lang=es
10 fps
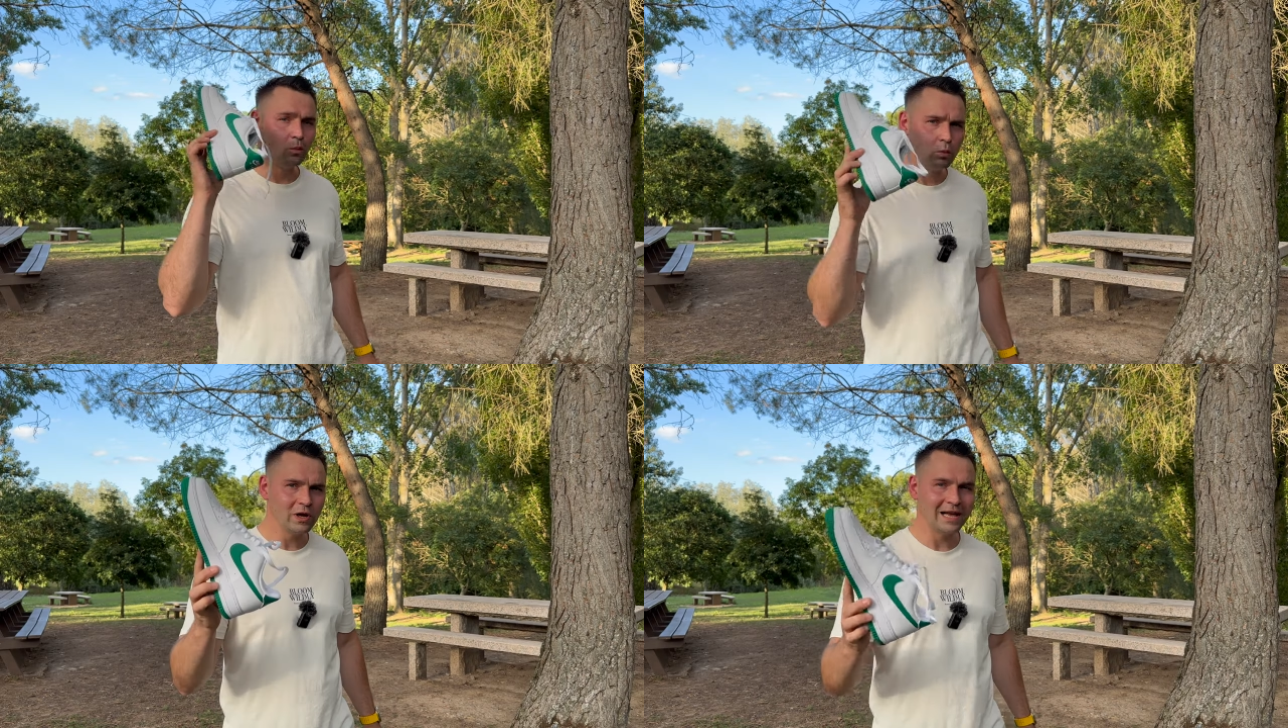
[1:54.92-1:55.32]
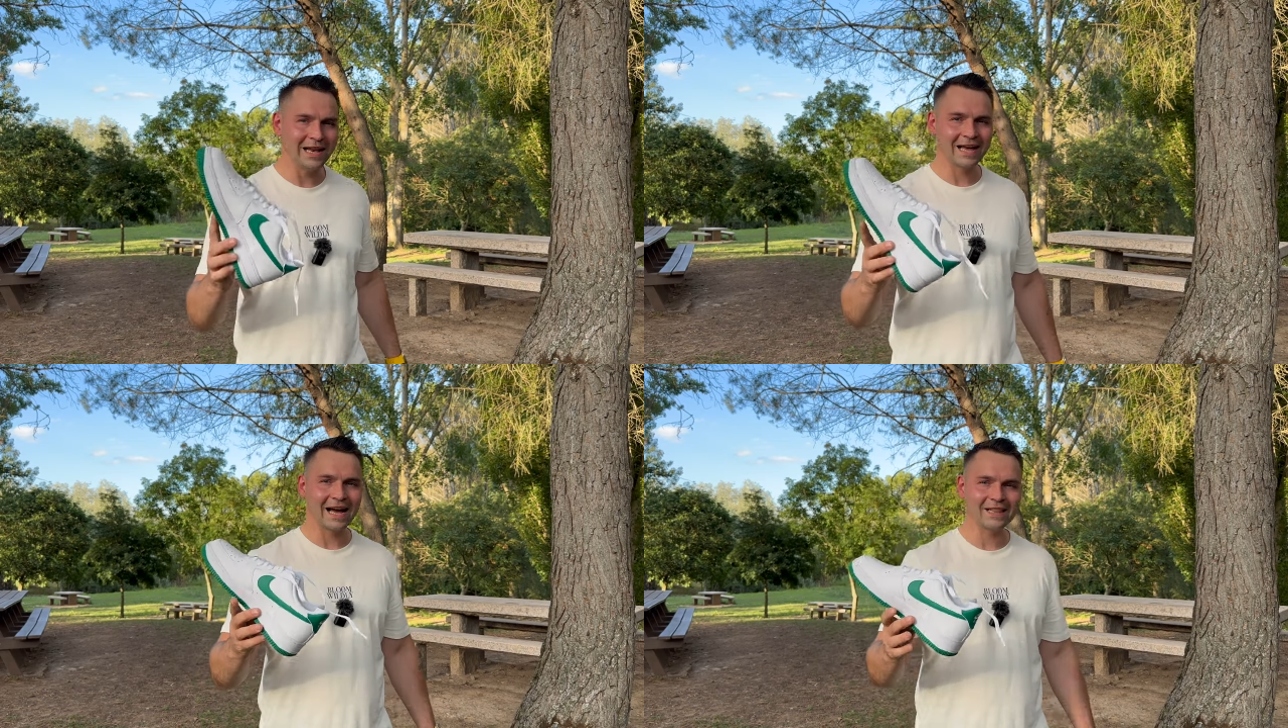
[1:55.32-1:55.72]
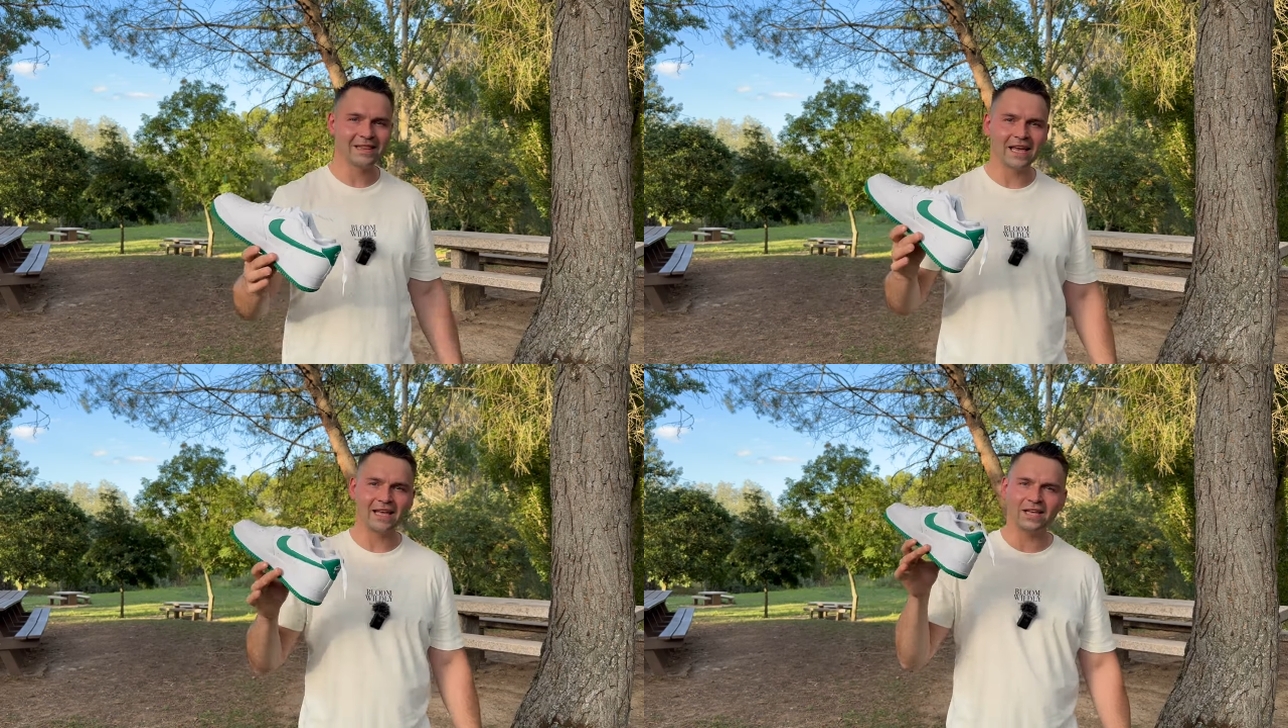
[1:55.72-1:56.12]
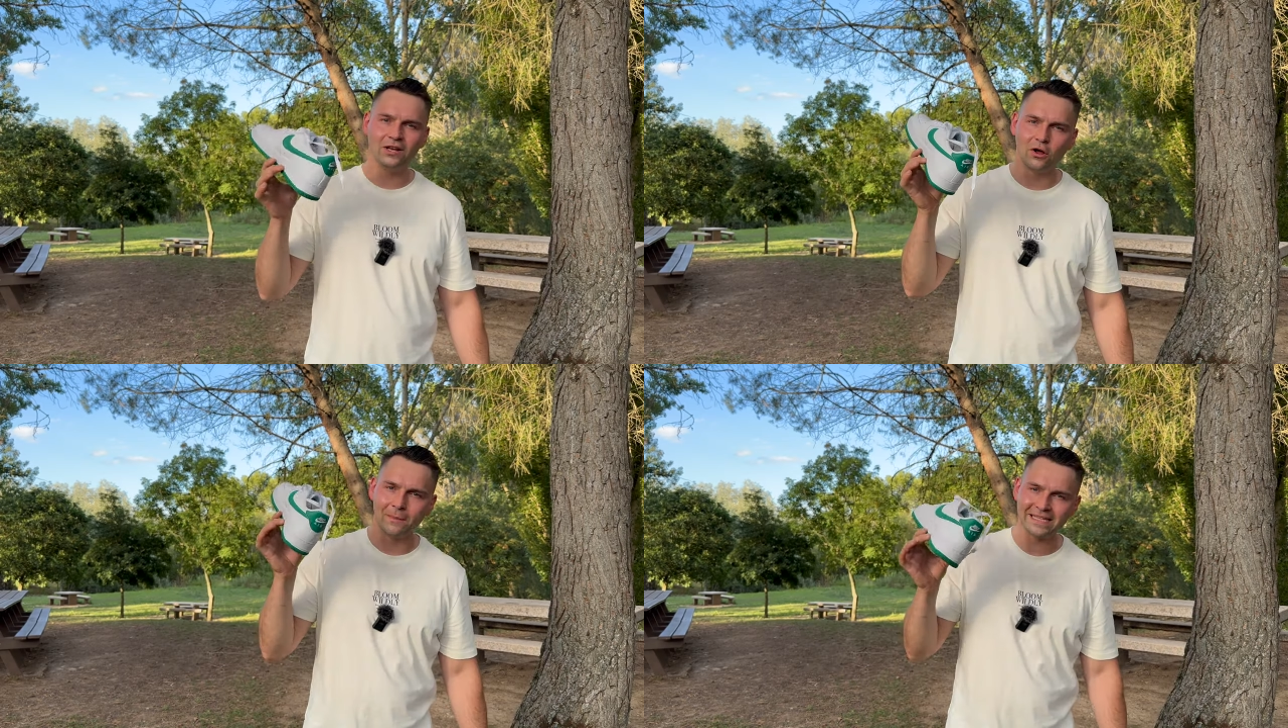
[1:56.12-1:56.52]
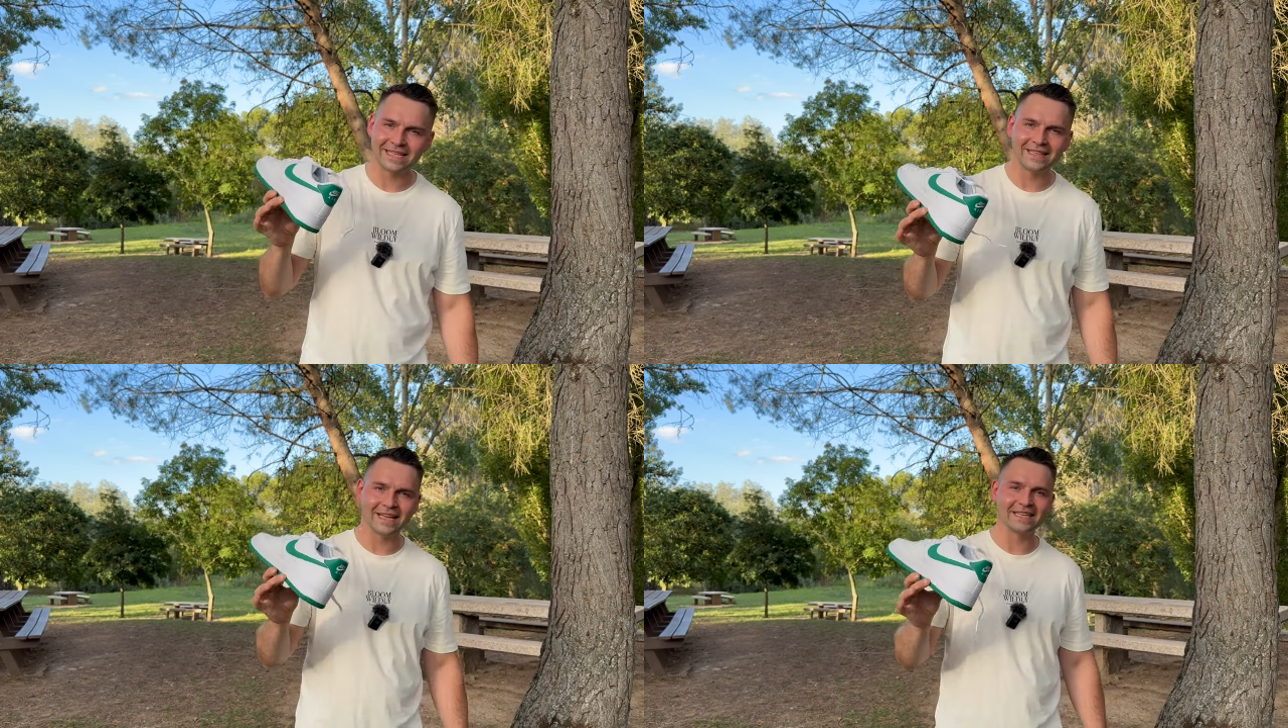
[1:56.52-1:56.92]
muy elegantes y lo más
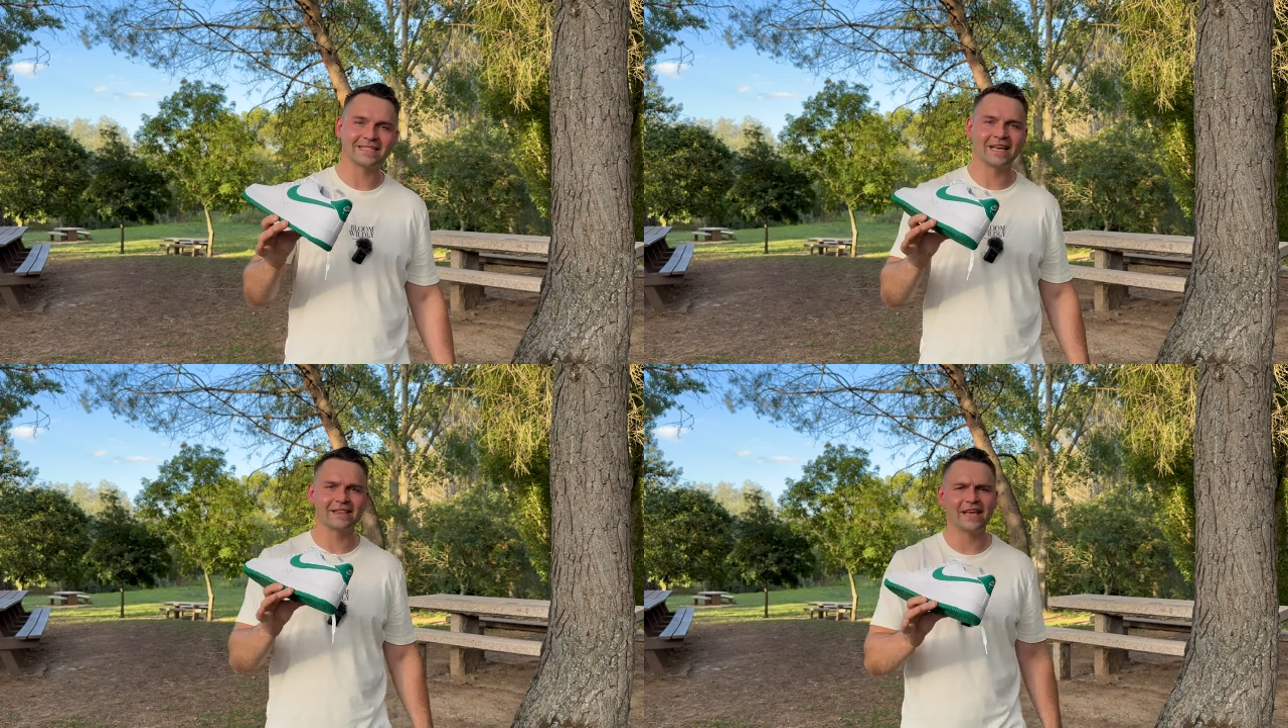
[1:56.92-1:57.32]
interesante